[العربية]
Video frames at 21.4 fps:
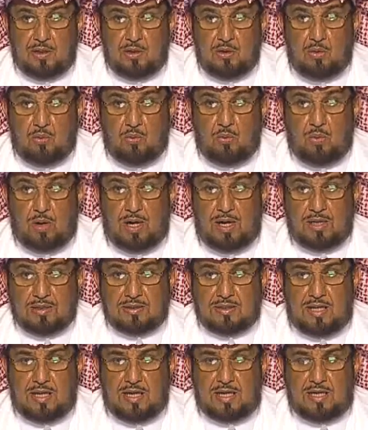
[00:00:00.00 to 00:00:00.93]

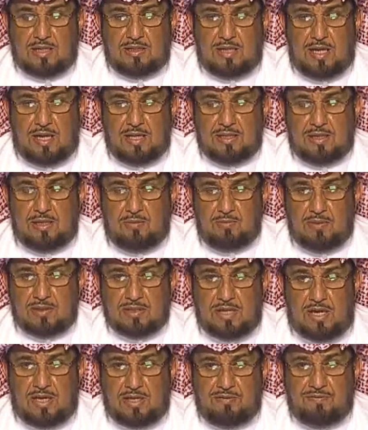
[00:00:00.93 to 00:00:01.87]
وانطلقت هذه
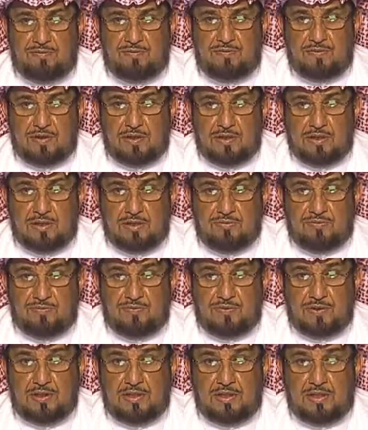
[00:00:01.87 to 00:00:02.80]
المصارف
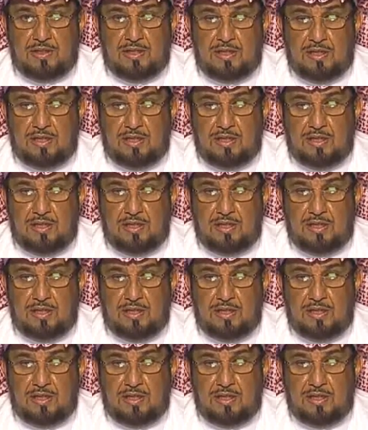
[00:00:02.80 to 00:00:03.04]
في